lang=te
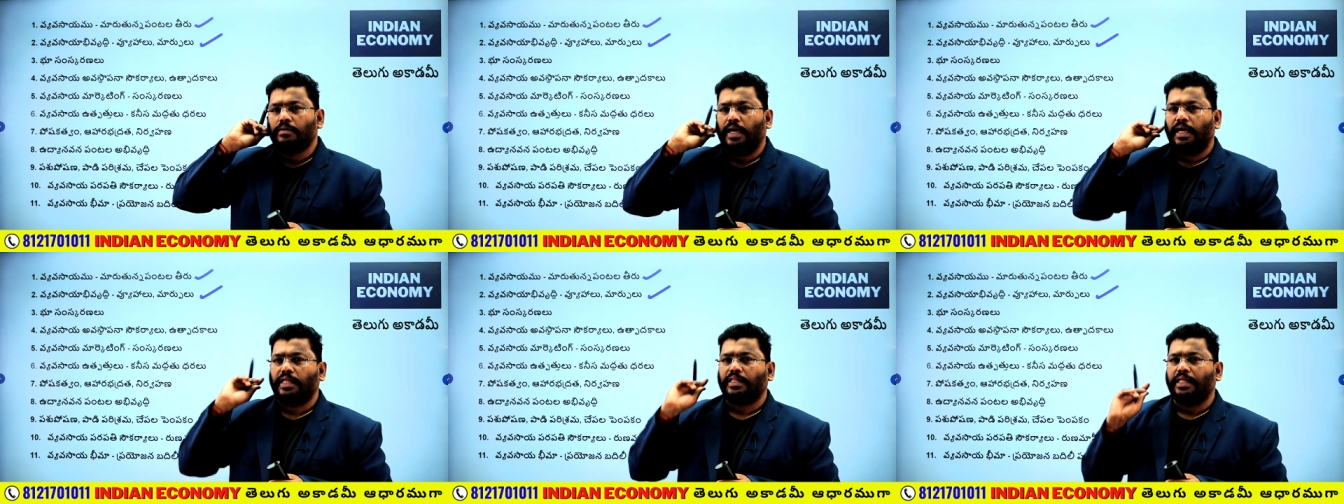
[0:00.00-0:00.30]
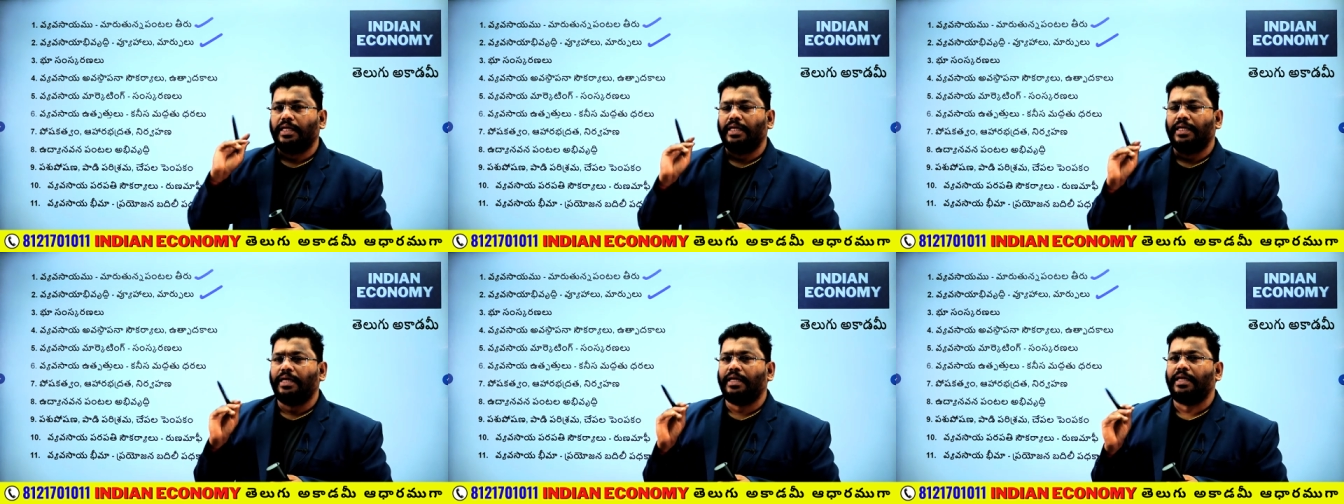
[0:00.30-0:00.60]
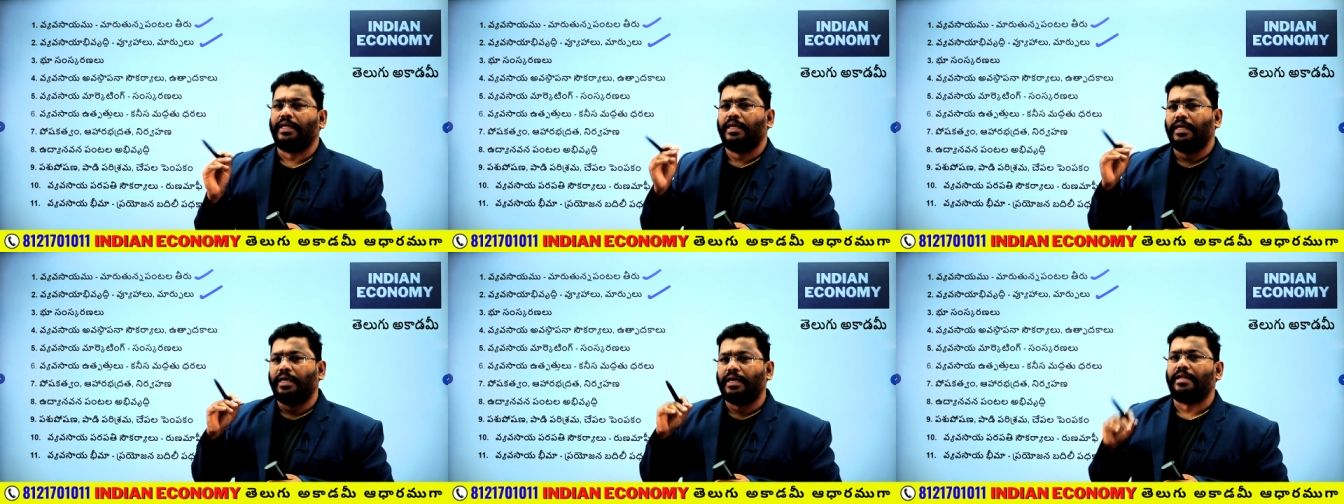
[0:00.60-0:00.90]
అయితే
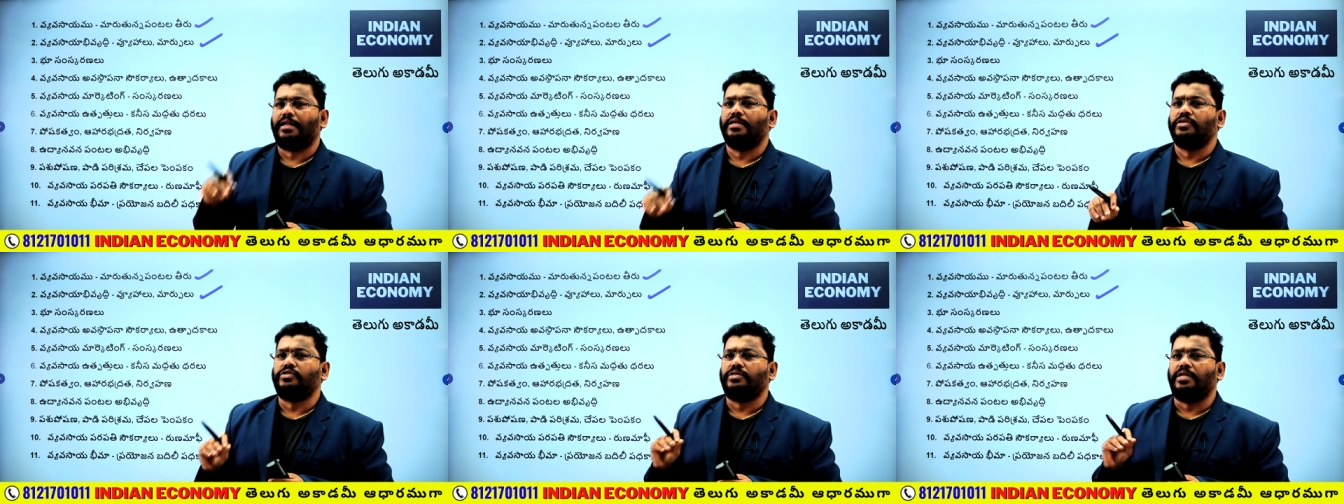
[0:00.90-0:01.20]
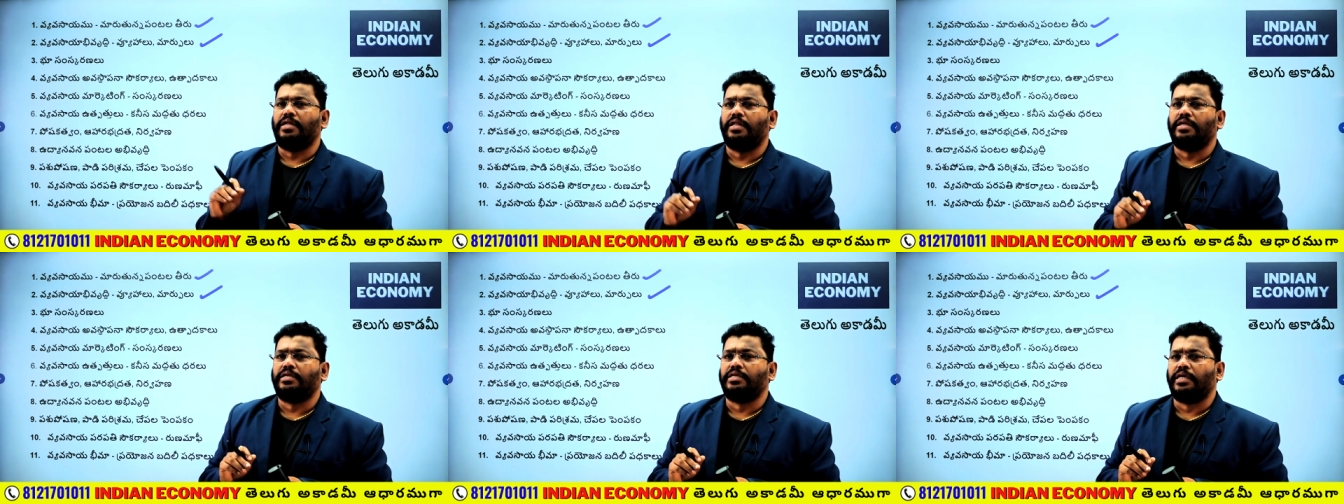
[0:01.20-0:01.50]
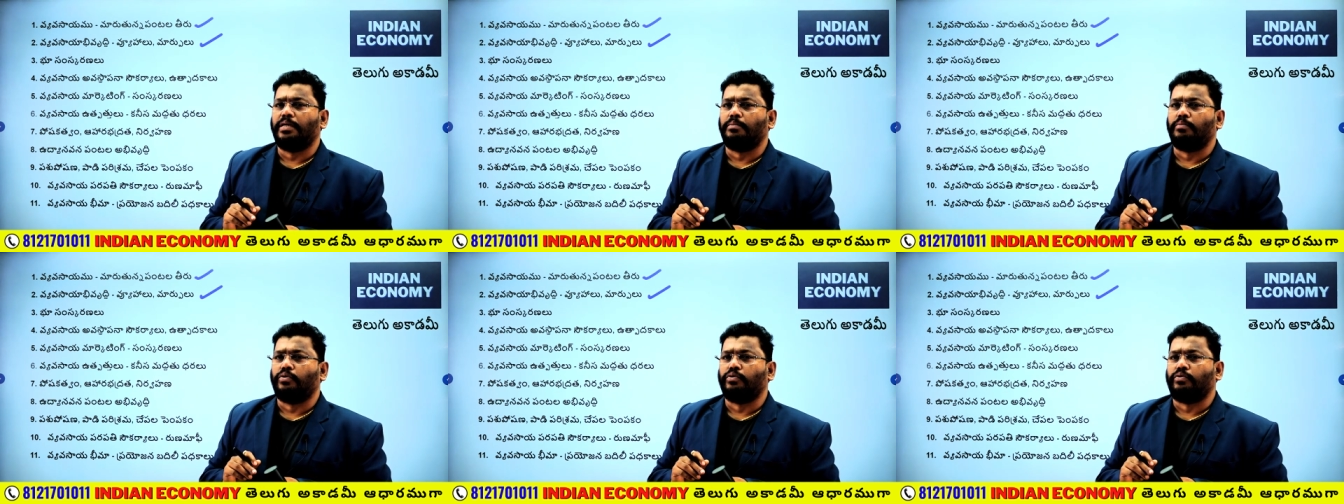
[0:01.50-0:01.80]
ఇక నుంచి నేను ఏం
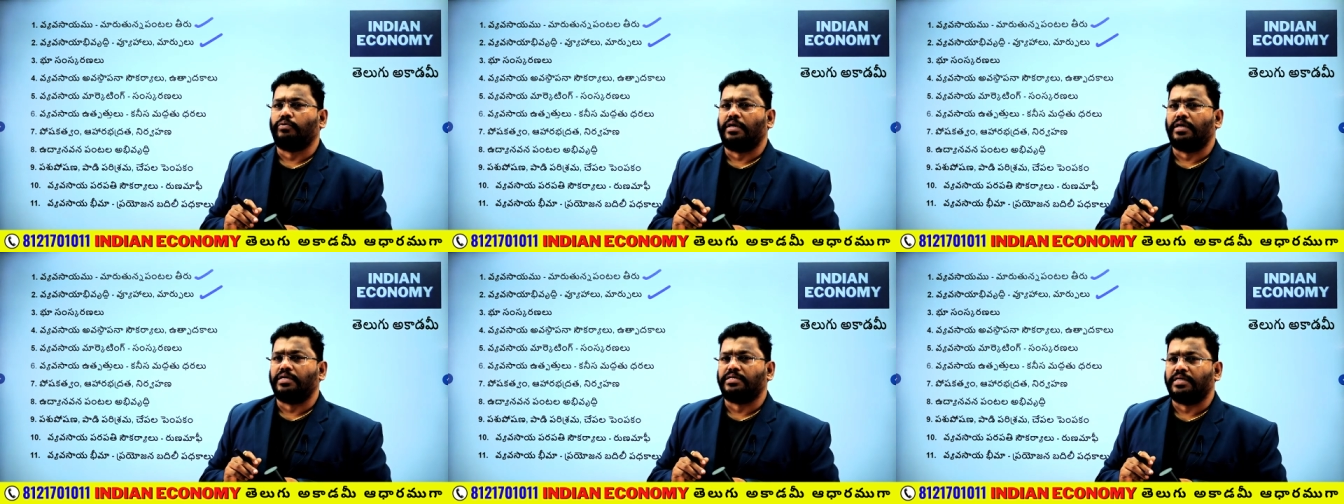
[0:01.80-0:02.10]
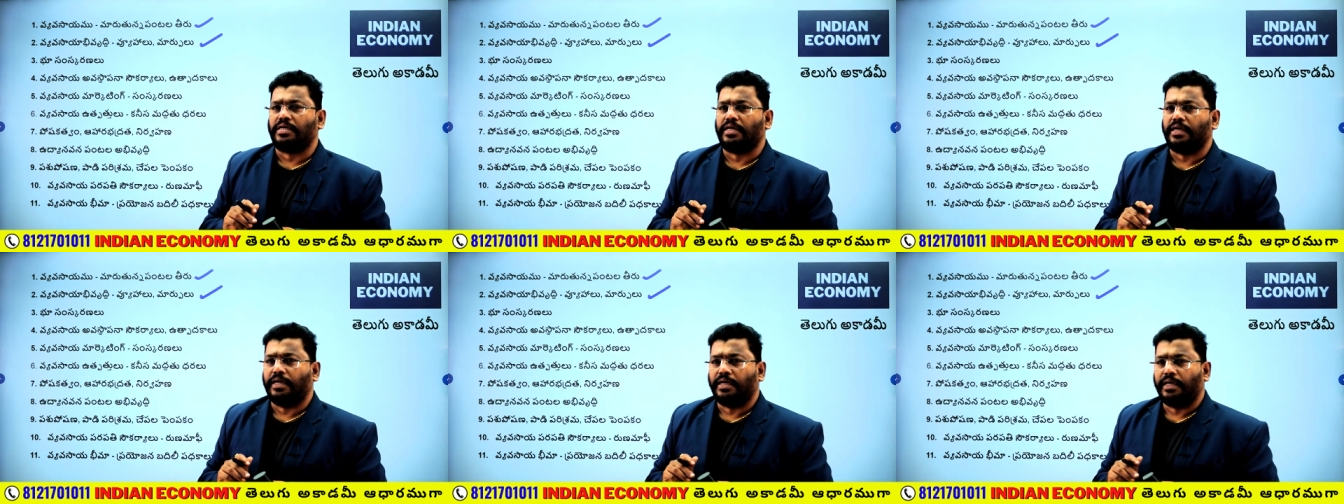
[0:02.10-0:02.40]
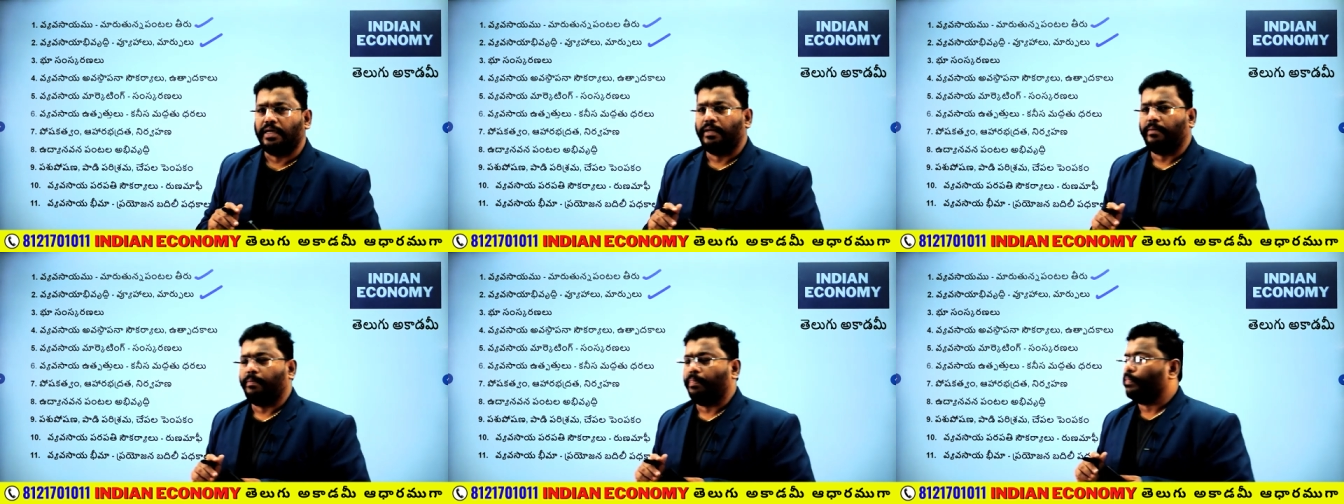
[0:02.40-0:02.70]
చేయబోతున్నాను సార్ అంటే